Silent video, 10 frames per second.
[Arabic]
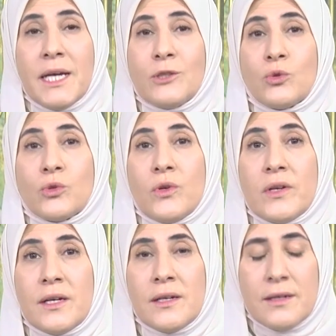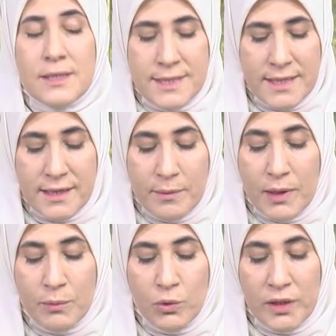الدكتورة
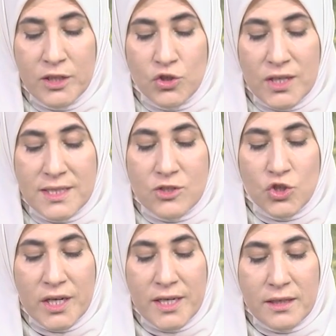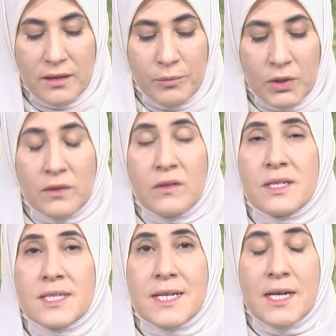زينب أبو عيشة استشارية أمراض
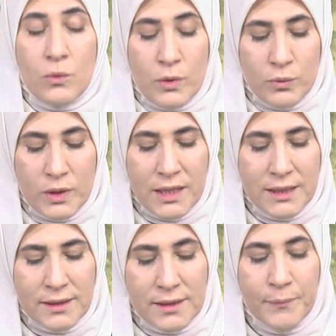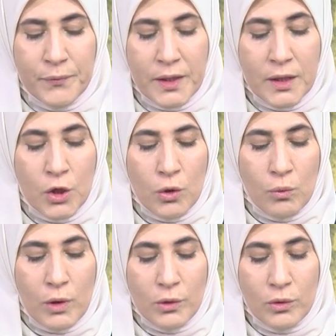النساء والولادة
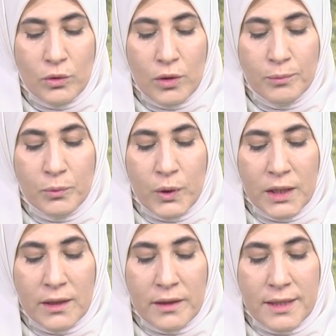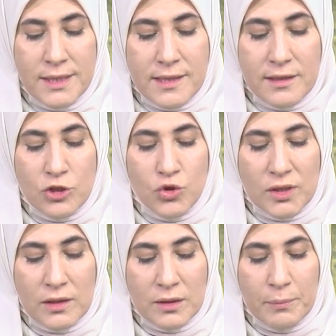والعقم ورئيسة
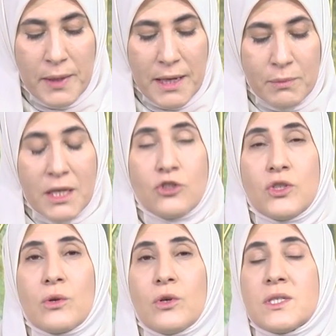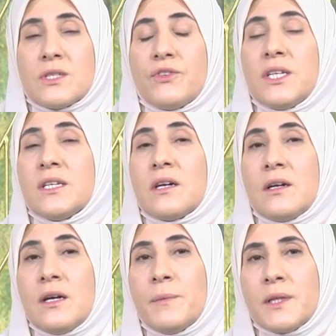لجنة أطباء من أجل القدس في
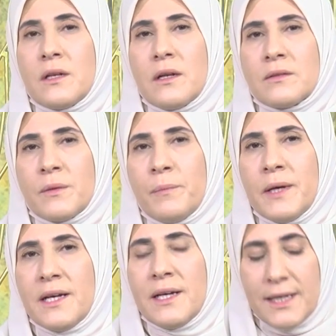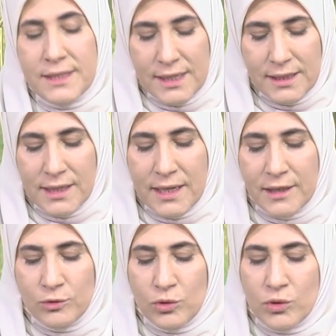نقابة الأطباء حياك الله
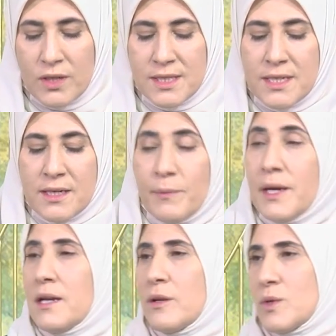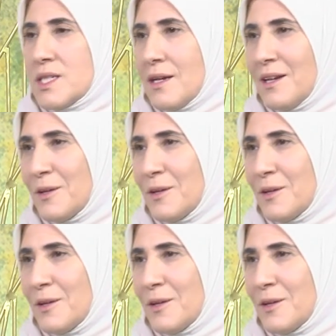يا دكتورة زينب أهلا وسهلا